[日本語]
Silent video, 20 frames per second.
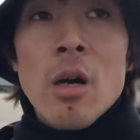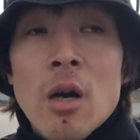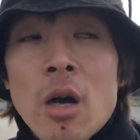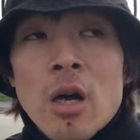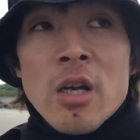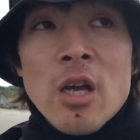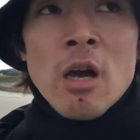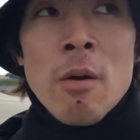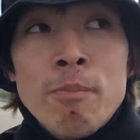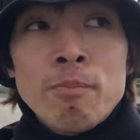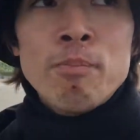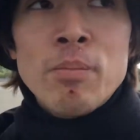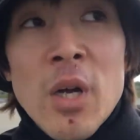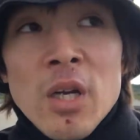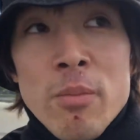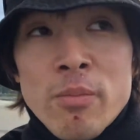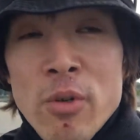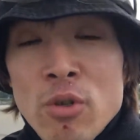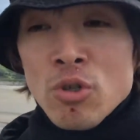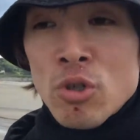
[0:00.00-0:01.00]
あやっぱ
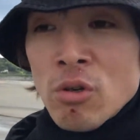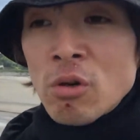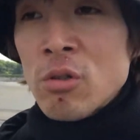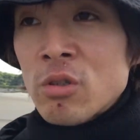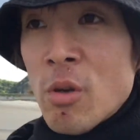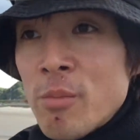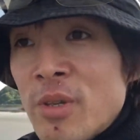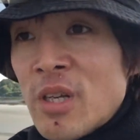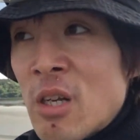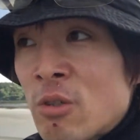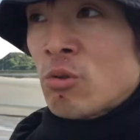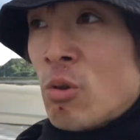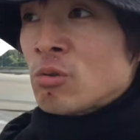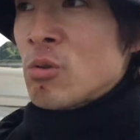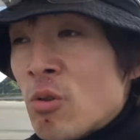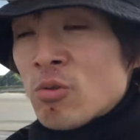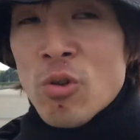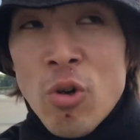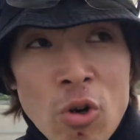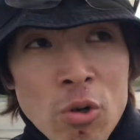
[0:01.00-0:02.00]
り文京区と港
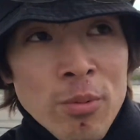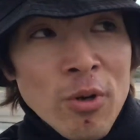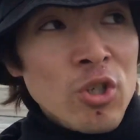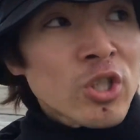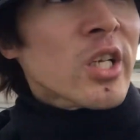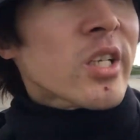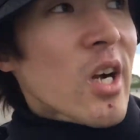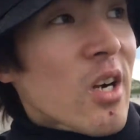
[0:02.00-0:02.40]
区共謀して